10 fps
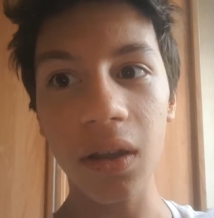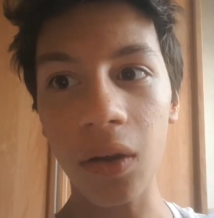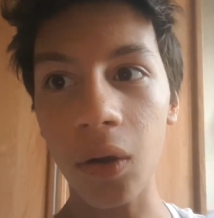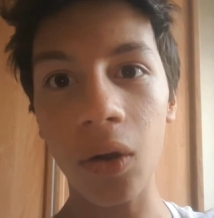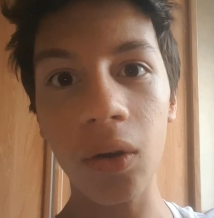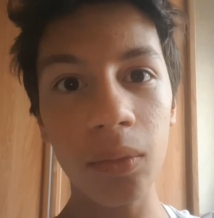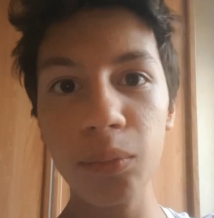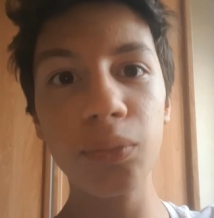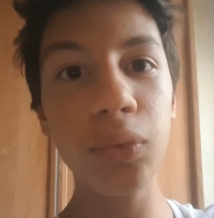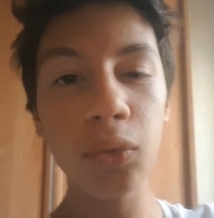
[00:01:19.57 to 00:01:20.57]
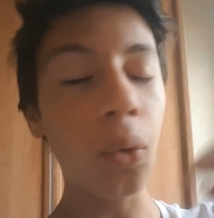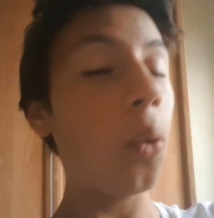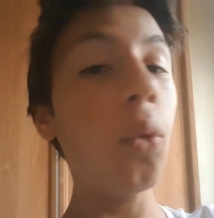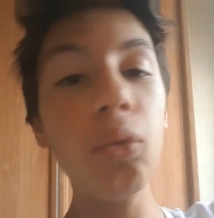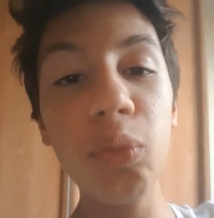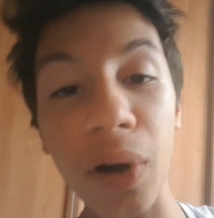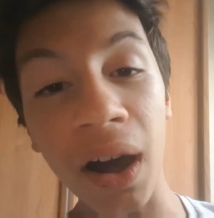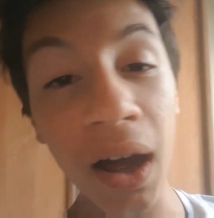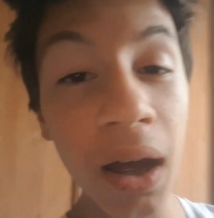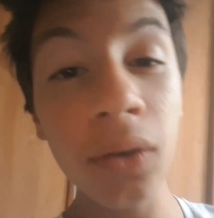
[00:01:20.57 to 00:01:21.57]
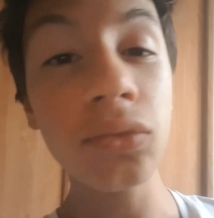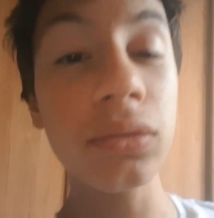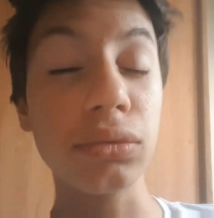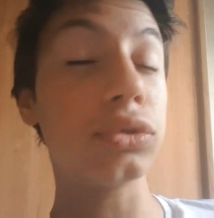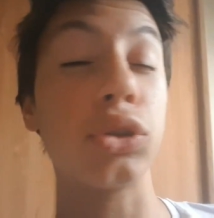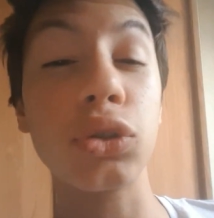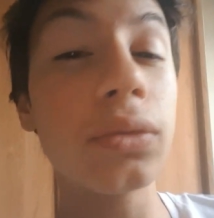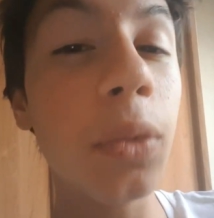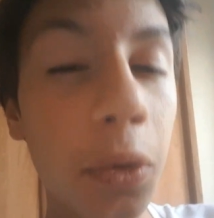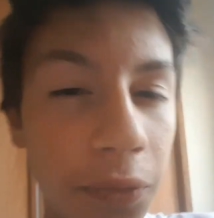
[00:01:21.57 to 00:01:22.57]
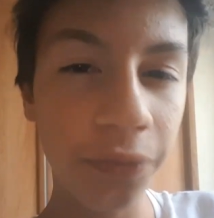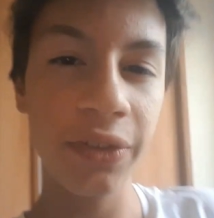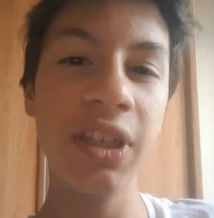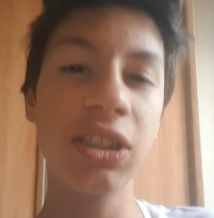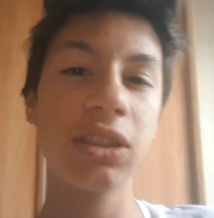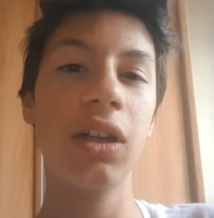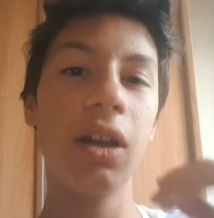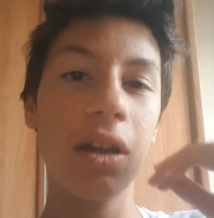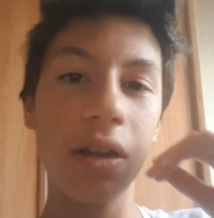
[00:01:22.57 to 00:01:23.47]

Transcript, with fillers: Euh, blond ou brun ou je m'en fiche.